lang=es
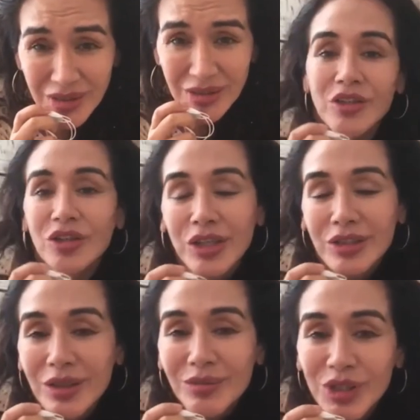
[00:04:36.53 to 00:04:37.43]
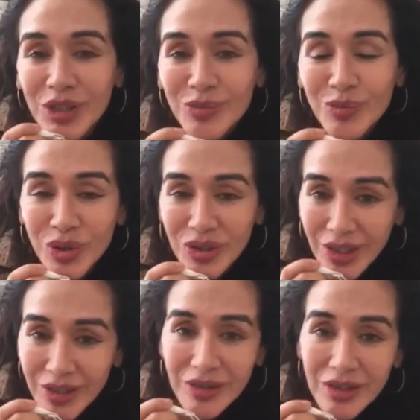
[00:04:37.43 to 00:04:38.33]
Creo que es también
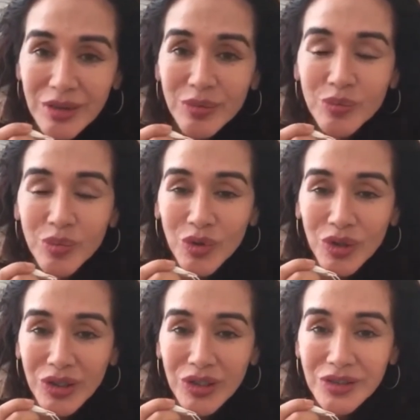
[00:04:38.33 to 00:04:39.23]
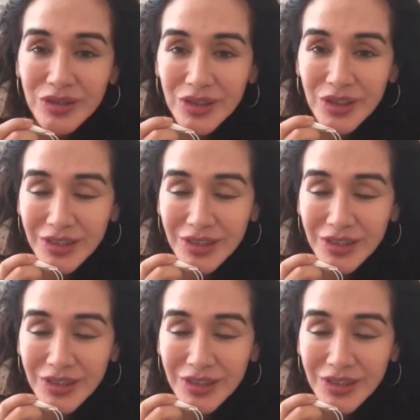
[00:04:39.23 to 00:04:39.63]
importante poder este,